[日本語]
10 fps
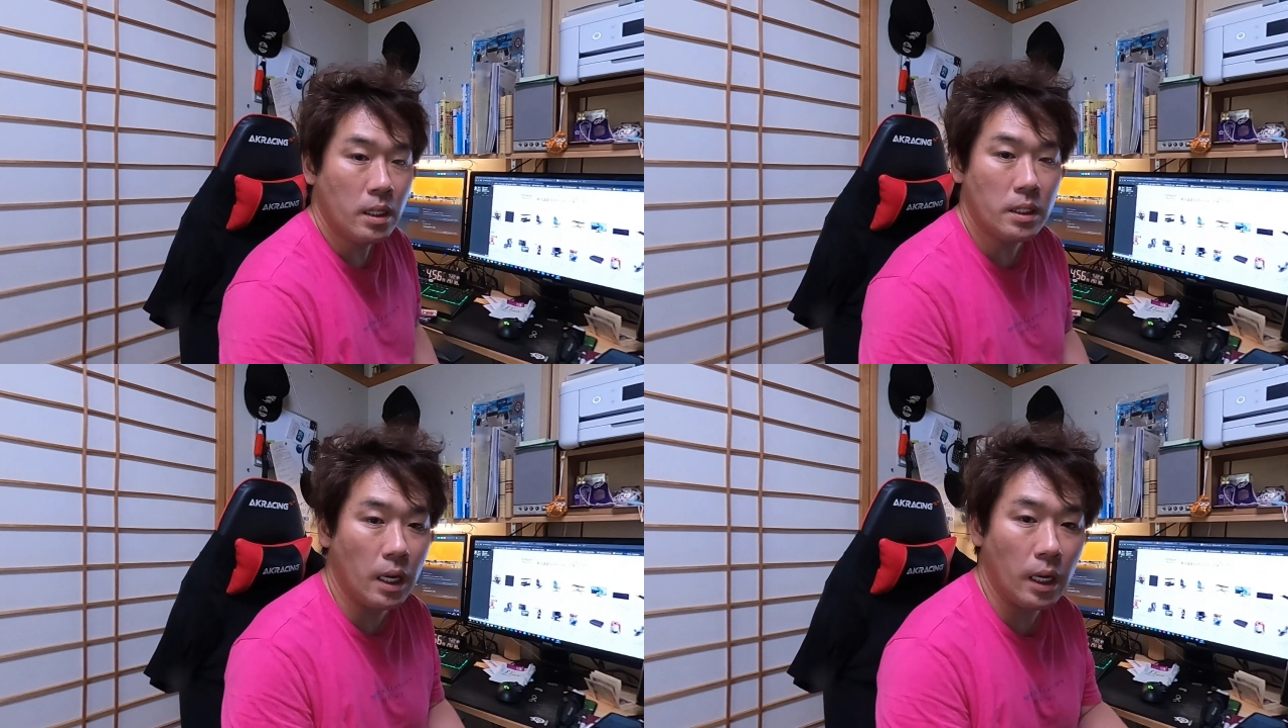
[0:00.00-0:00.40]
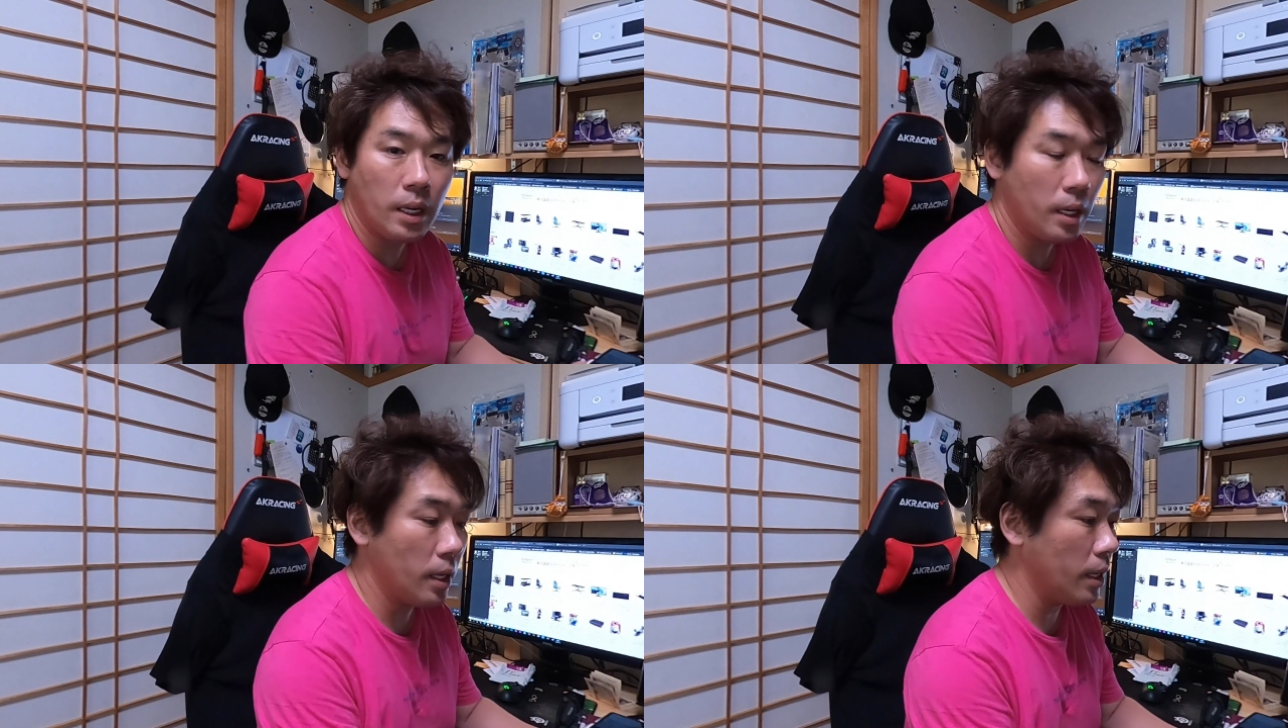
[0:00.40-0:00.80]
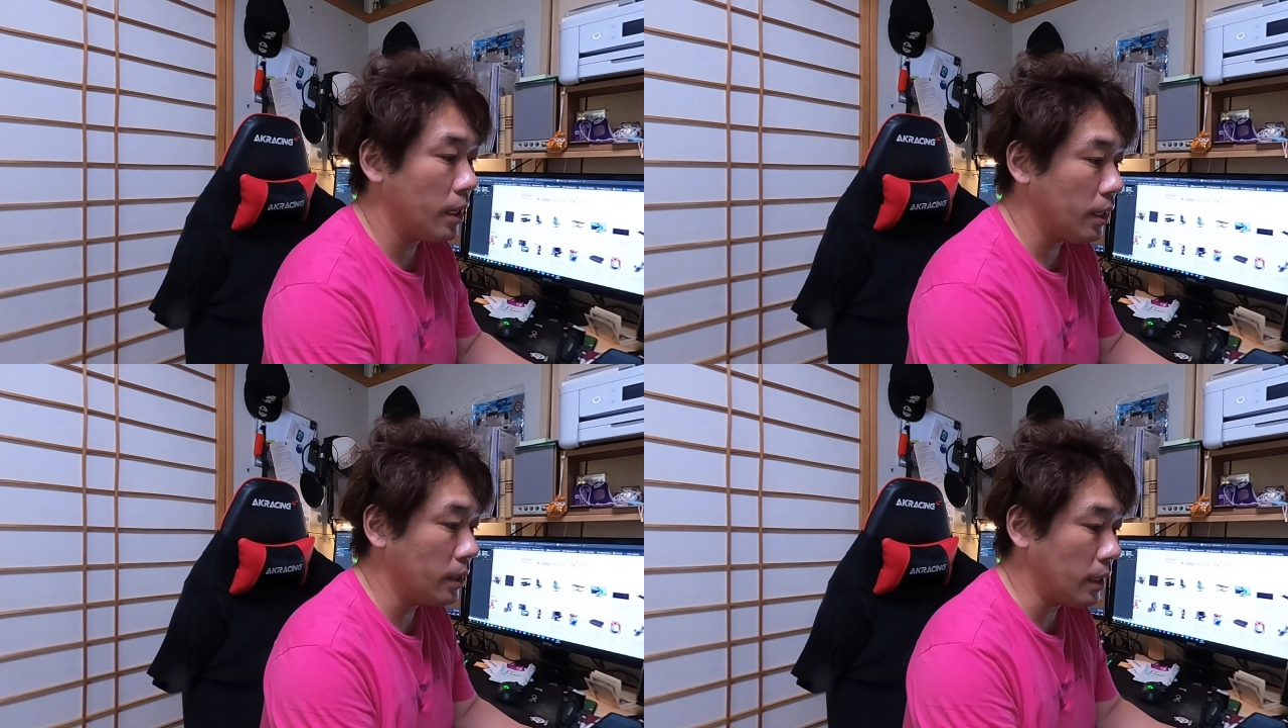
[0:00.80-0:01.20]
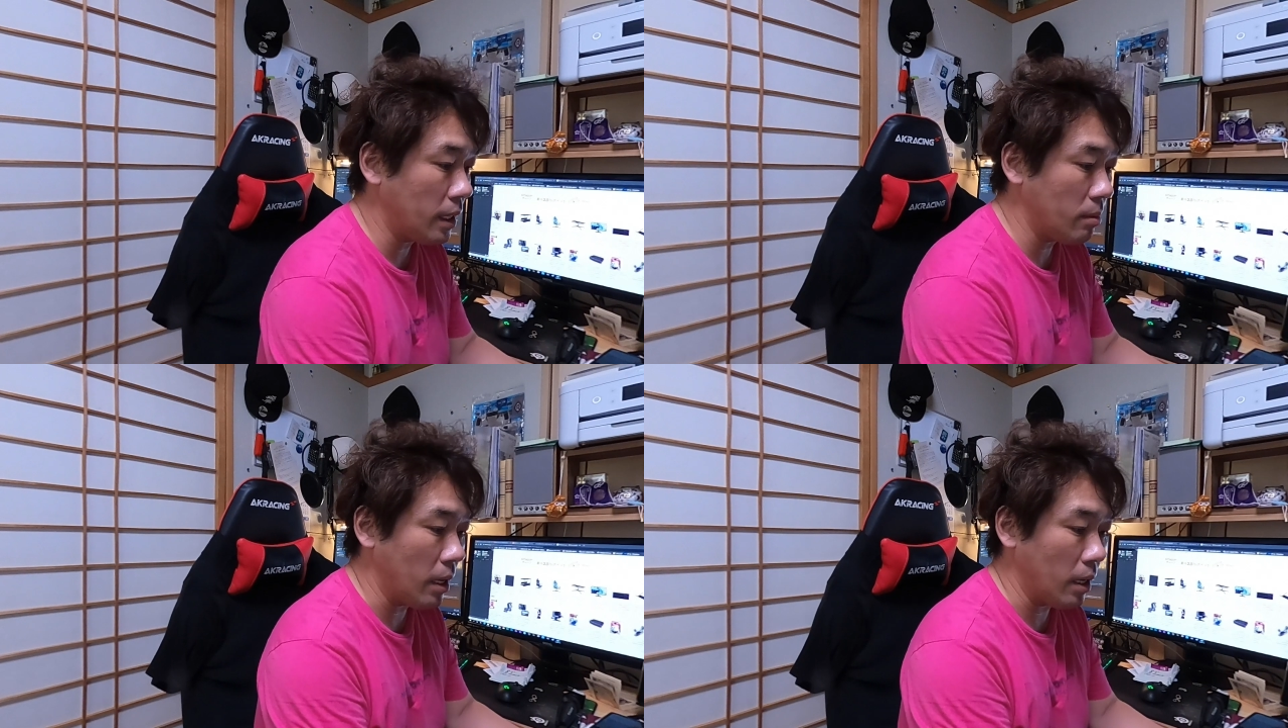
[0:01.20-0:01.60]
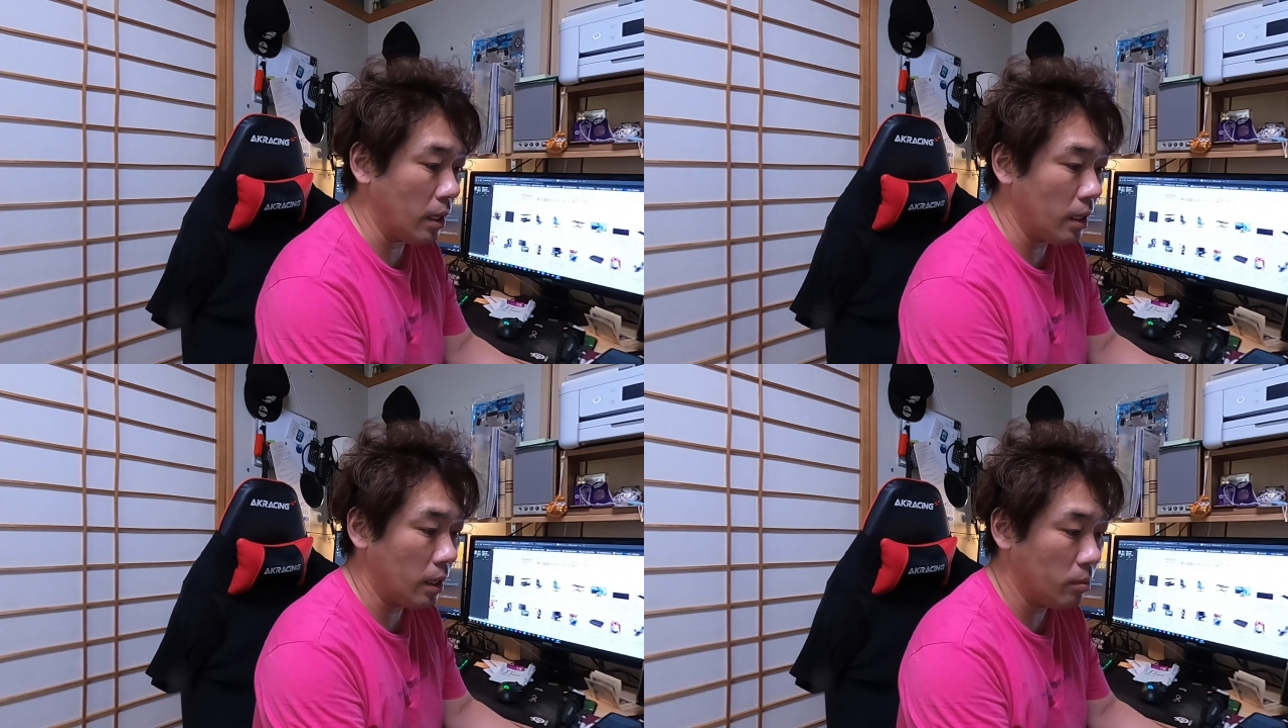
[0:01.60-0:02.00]
さあ、えー、ただい
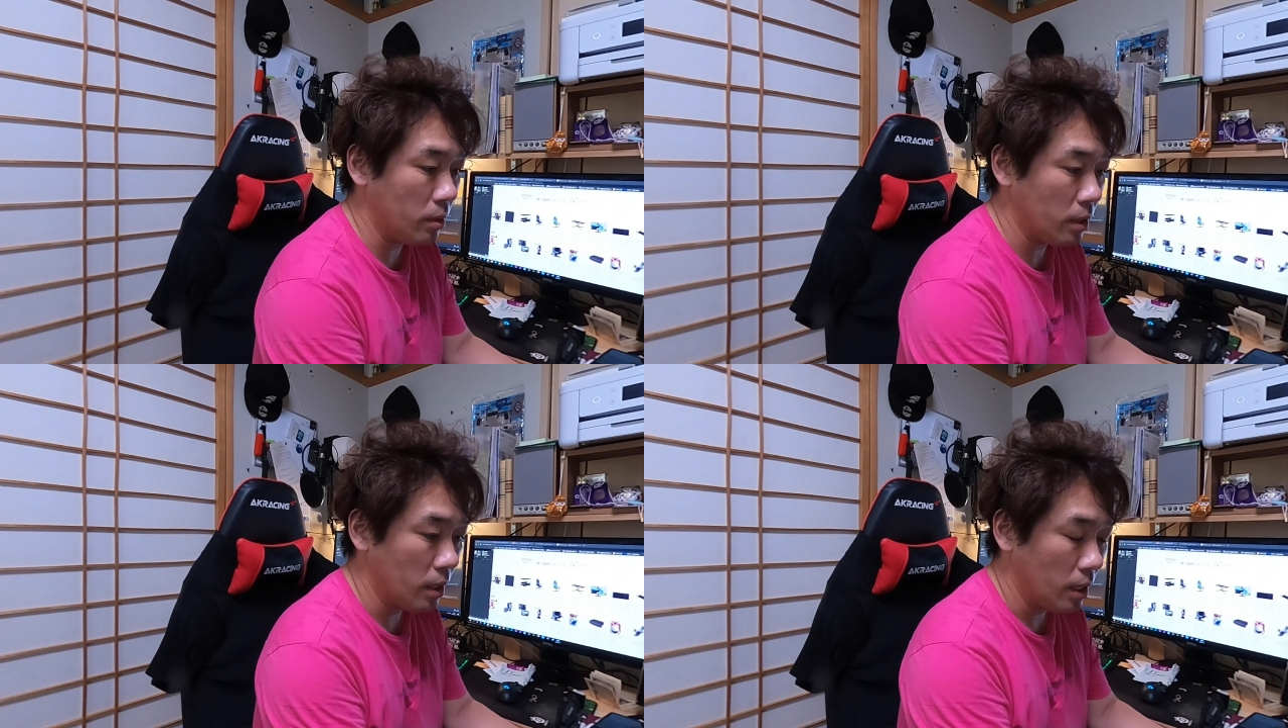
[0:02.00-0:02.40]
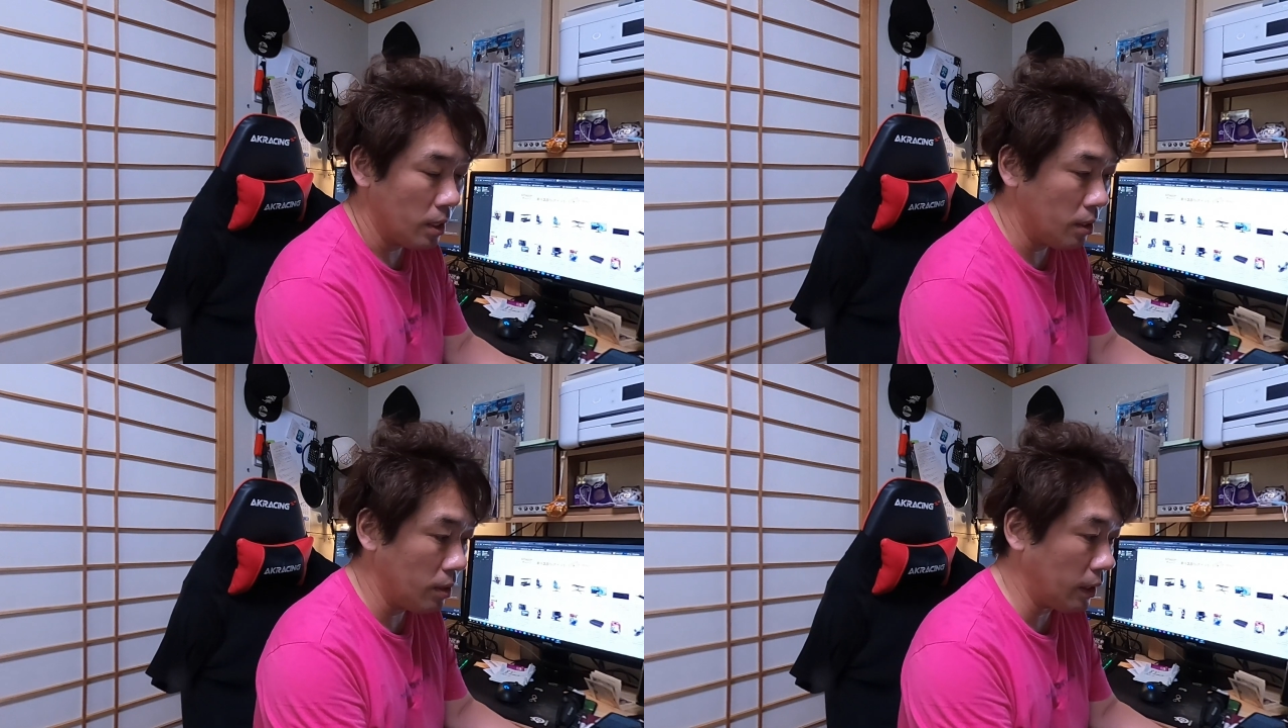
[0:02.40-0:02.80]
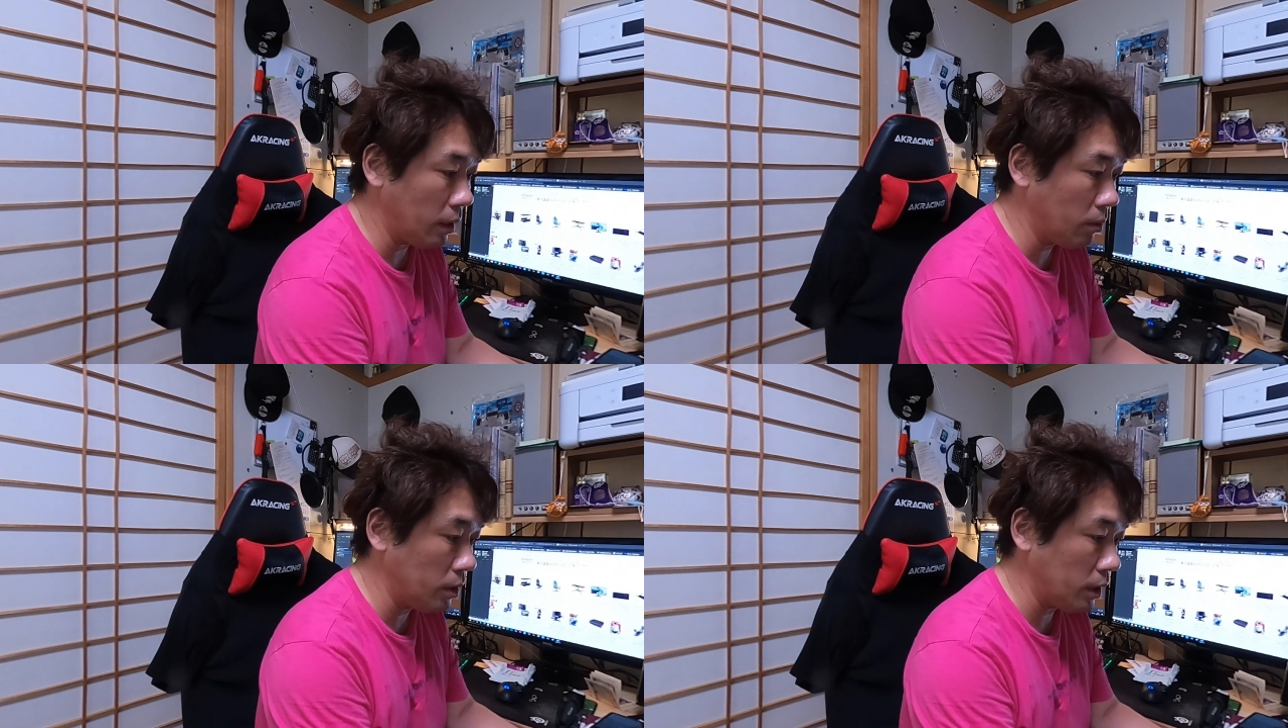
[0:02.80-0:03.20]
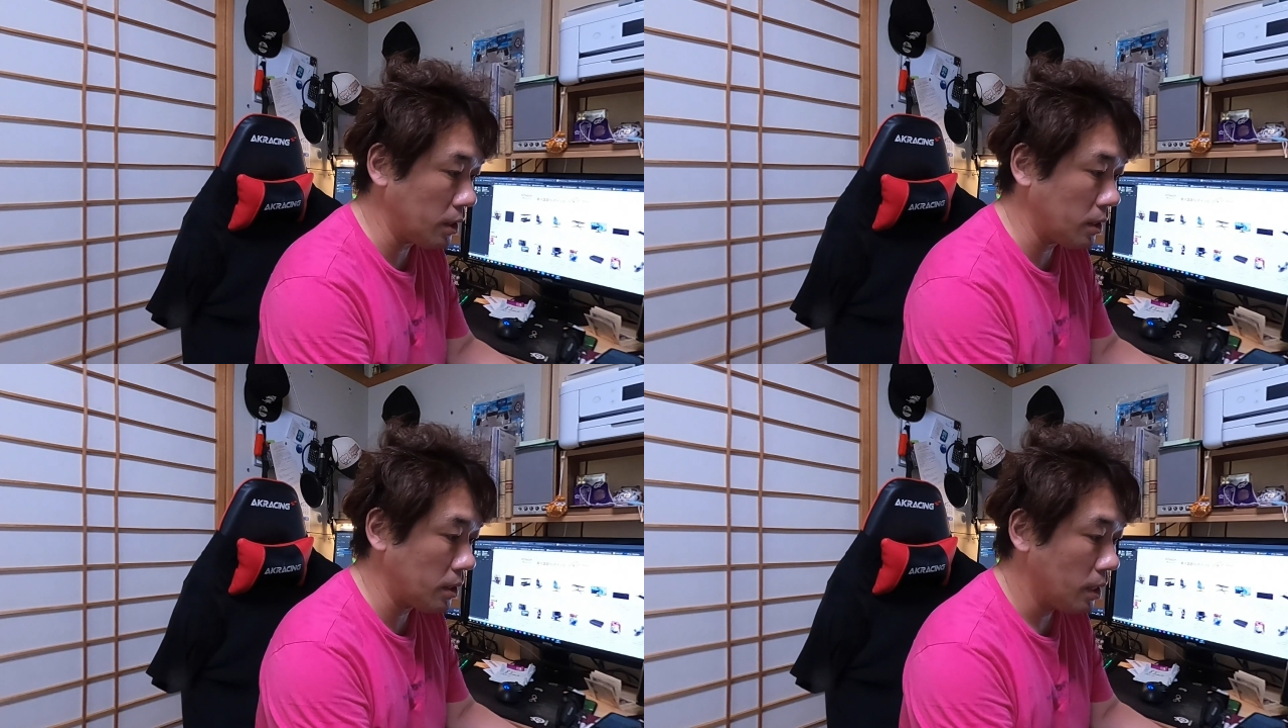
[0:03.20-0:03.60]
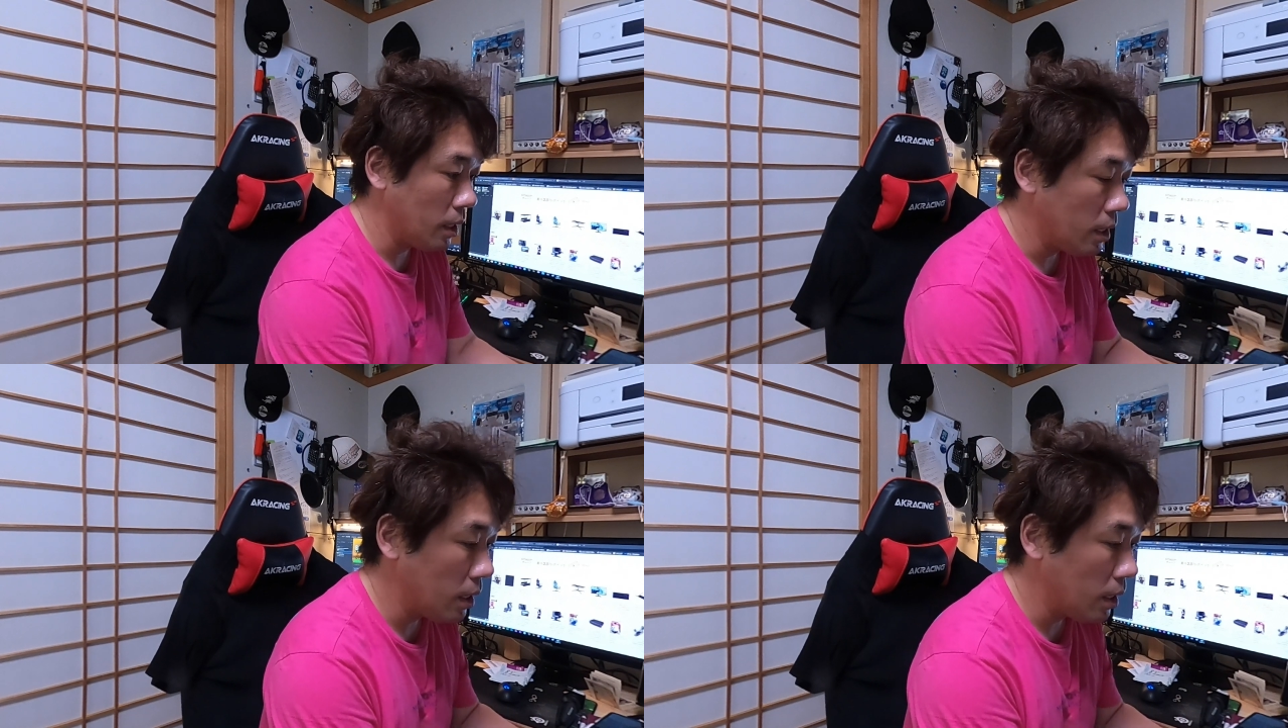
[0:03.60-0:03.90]
ま夕方のごじです。